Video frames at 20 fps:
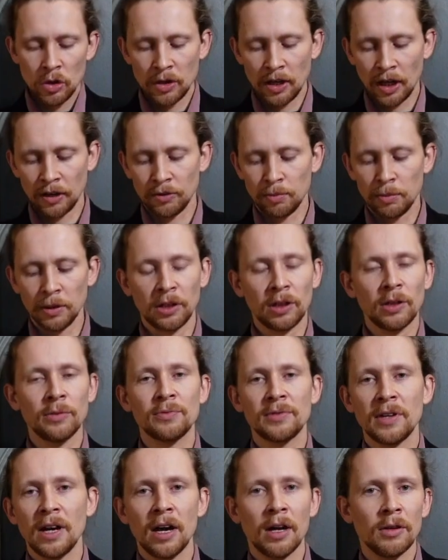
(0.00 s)
Das
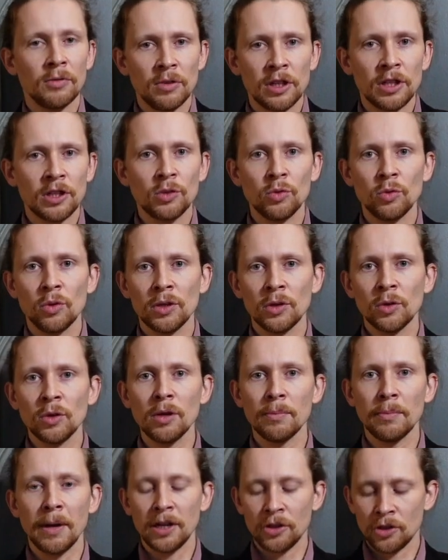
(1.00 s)
betrifft ja nicht nur
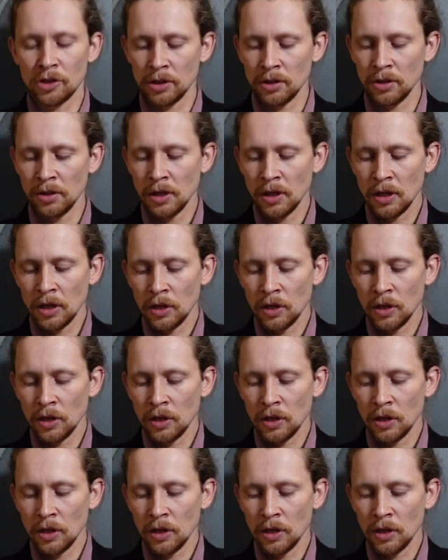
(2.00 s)
junge Menschen,